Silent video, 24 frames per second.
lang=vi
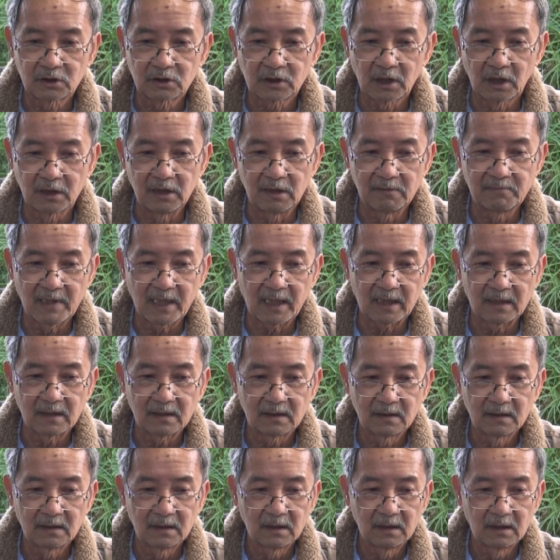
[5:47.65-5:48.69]
thời điểm này
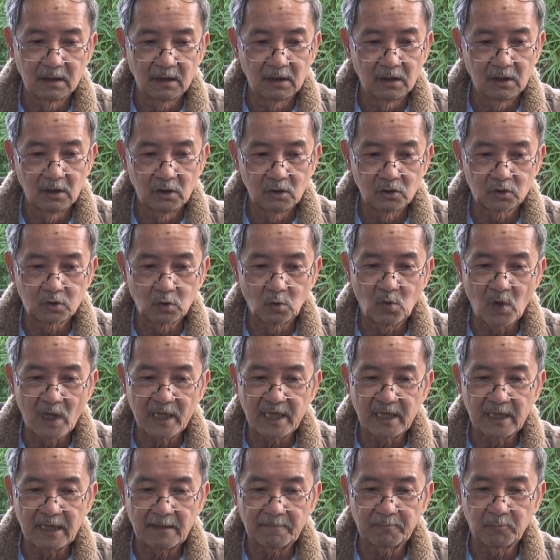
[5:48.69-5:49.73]
trung hoa
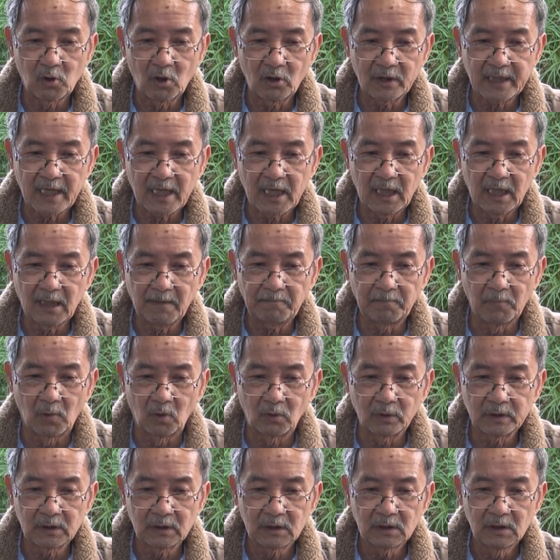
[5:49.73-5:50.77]
đang gặp khó khăn gấp
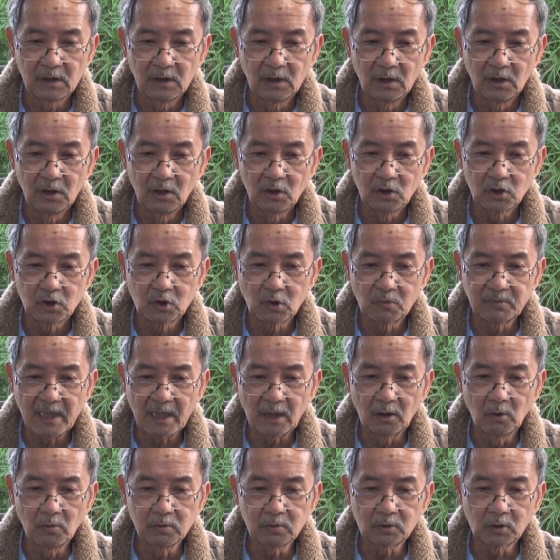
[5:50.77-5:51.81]
bội chúng
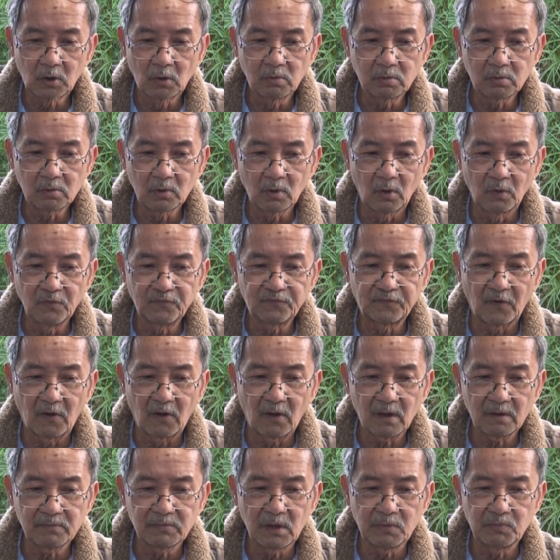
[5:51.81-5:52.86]
đang lúng túng đối
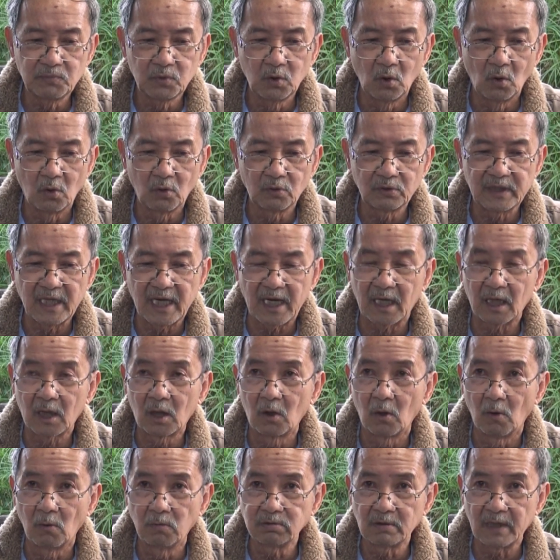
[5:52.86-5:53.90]
phó với vô vàng
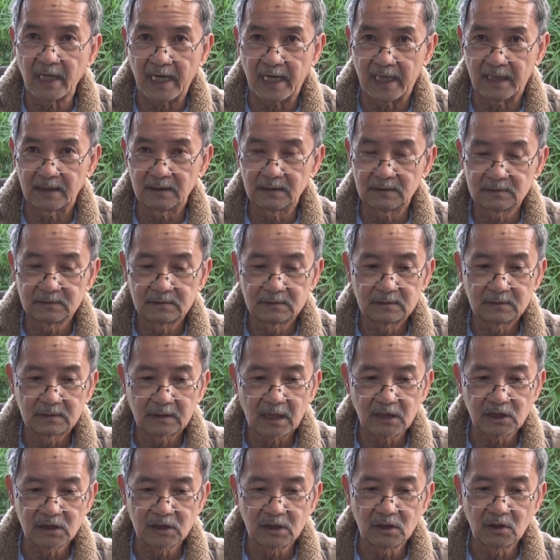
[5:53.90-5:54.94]
khốn nạn
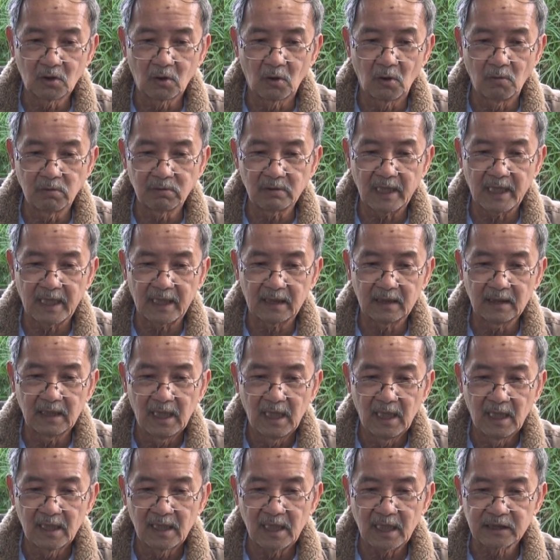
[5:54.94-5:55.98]
cái chữ khốn nạn
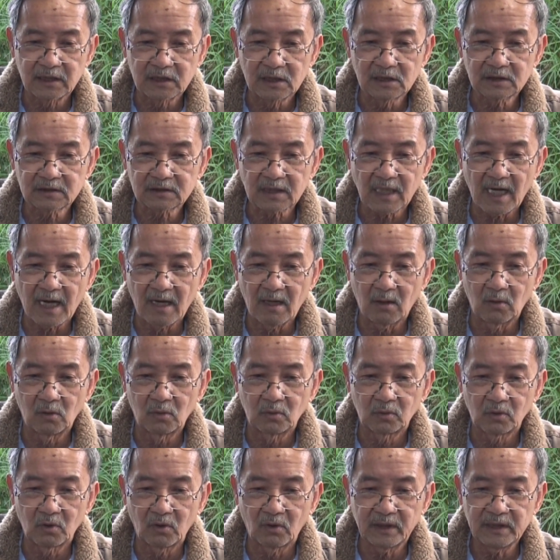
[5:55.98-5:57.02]
là chữ tàu
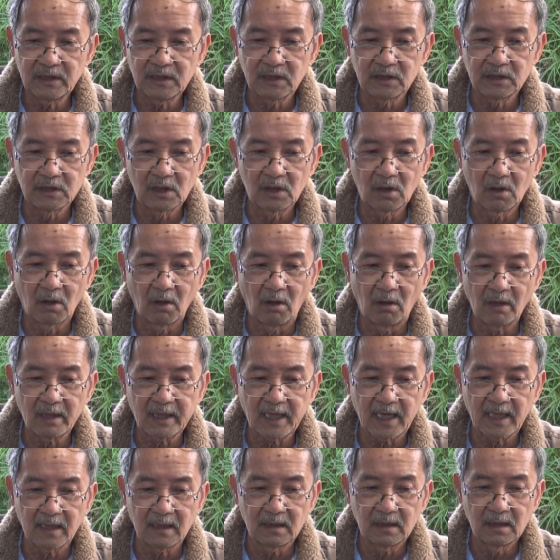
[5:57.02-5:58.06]
nói về những khó
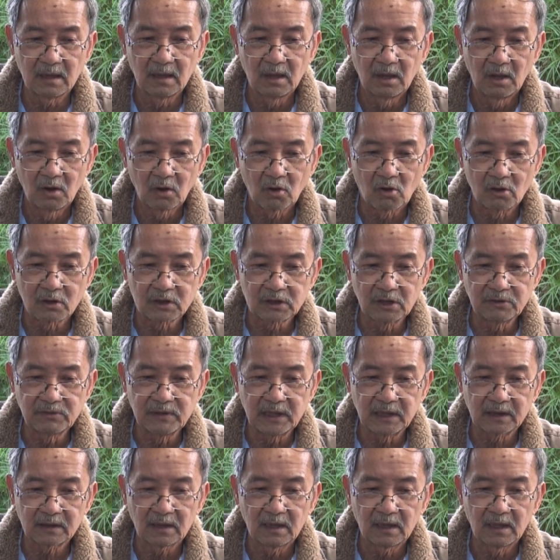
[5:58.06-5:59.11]
khăn còn chữ
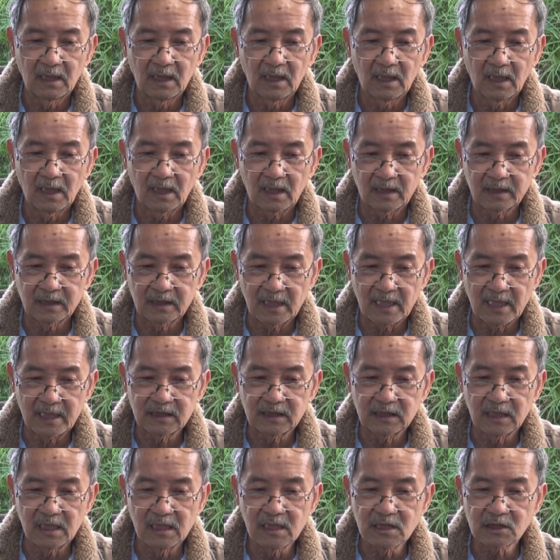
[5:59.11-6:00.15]
việt thì lại
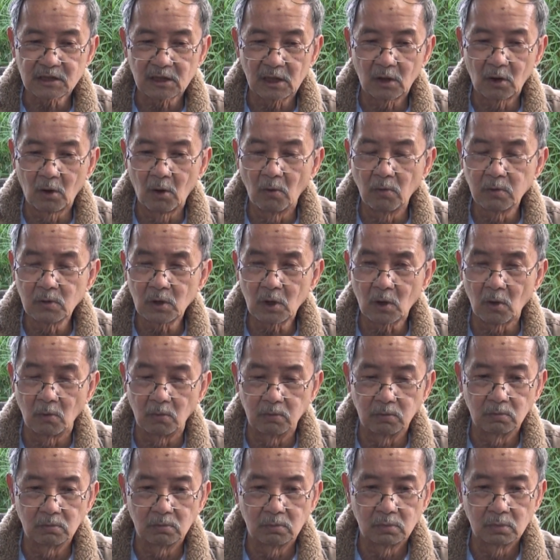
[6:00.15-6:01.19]
chỉ sự khốn cùng
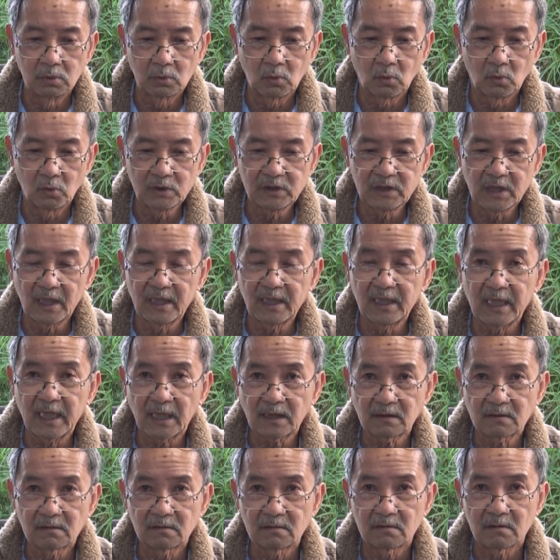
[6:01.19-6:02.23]
của nhân
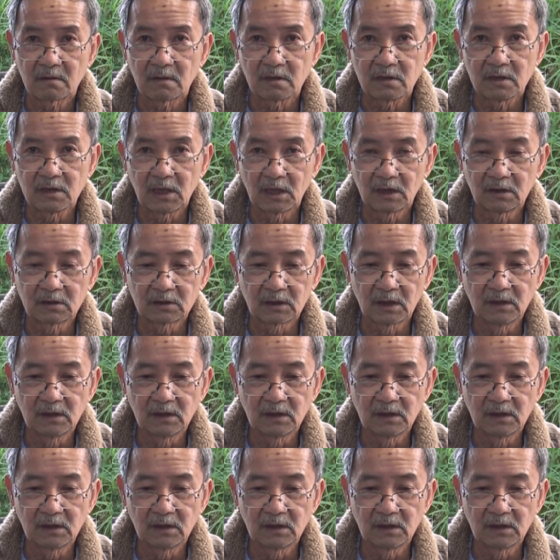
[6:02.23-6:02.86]
cách nhân